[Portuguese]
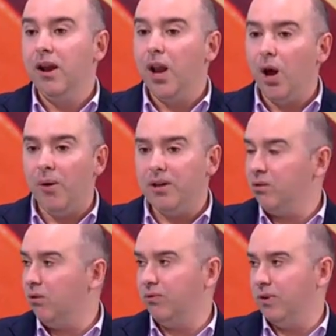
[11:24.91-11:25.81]
Não é
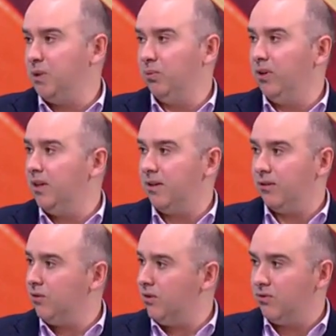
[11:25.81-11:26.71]
só o Facebook que
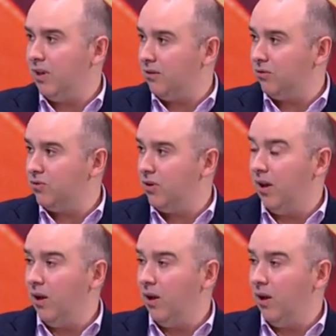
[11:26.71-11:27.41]
acede aos nossos dados.